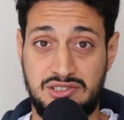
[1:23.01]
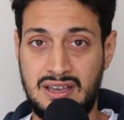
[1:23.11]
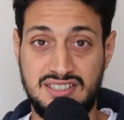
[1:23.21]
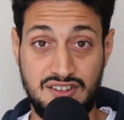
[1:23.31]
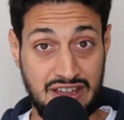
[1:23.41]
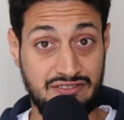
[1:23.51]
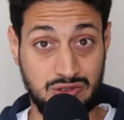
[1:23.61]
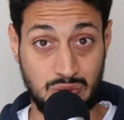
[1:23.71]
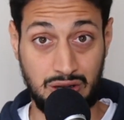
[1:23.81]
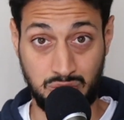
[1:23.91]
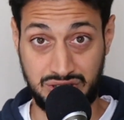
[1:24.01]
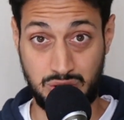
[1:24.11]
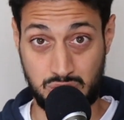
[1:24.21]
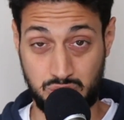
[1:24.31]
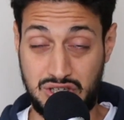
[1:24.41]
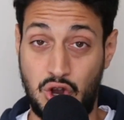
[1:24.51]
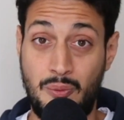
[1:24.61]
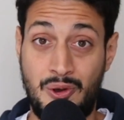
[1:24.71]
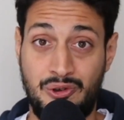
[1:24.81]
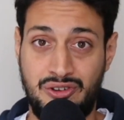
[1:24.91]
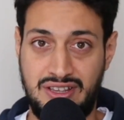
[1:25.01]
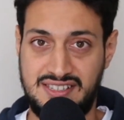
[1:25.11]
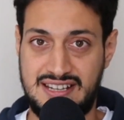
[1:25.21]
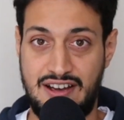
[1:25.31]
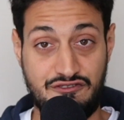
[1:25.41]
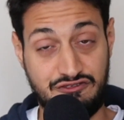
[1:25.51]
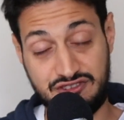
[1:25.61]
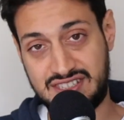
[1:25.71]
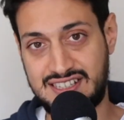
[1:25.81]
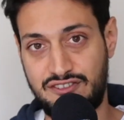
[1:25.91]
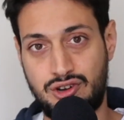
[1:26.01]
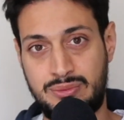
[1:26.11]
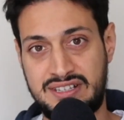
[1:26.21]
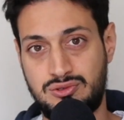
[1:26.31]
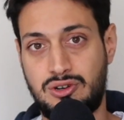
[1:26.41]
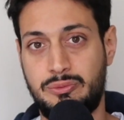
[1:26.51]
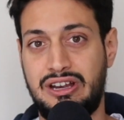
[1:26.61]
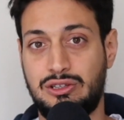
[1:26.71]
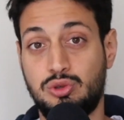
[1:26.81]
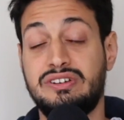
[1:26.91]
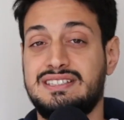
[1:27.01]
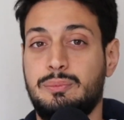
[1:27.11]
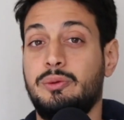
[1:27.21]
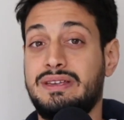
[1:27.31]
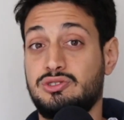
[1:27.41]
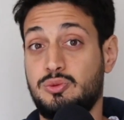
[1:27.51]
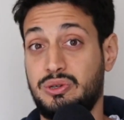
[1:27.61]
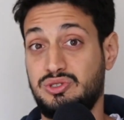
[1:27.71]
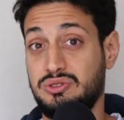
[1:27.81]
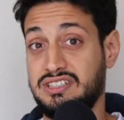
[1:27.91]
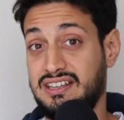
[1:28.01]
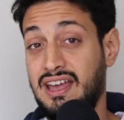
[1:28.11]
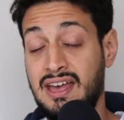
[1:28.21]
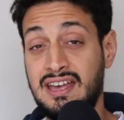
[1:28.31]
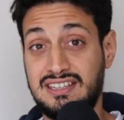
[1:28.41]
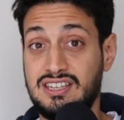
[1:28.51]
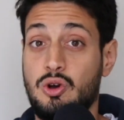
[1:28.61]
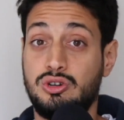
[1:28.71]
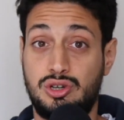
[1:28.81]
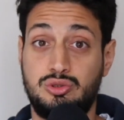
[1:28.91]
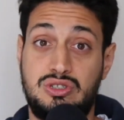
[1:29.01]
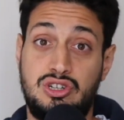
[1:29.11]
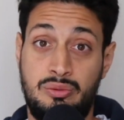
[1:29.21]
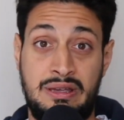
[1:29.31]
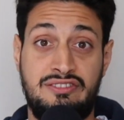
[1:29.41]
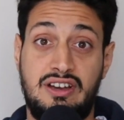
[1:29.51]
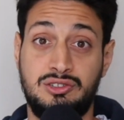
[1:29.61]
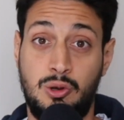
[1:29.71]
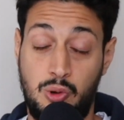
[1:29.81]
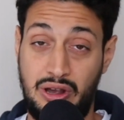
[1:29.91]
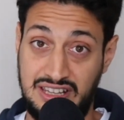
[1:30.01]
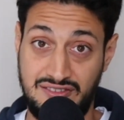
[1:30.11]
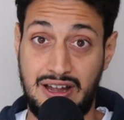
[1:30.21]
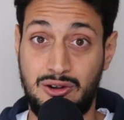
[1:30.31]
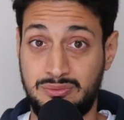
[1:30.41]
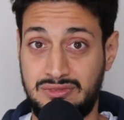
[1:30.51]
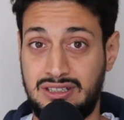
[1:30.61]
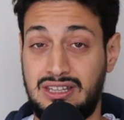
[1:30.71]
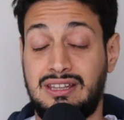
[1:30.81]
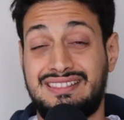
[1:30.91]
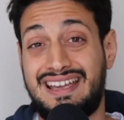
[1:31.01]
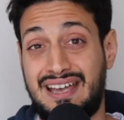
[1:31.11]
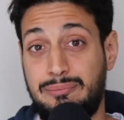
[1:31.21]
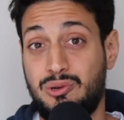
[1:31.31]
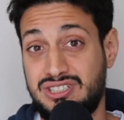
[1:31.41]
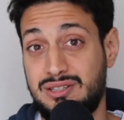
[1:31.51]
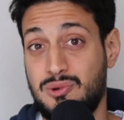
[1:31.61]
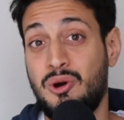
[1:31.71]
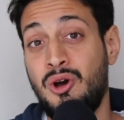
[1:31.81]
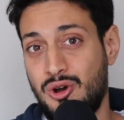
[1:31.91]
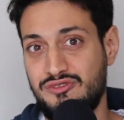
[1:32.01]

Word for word: Stéphane va nous raconter aujourd'hui comment est-ce qu'il a fini sa formation, comment il a trouvé ses premières opportunités qui aujourd'hui l'emmènent vers un emploi qui va l'emmener très prochainement au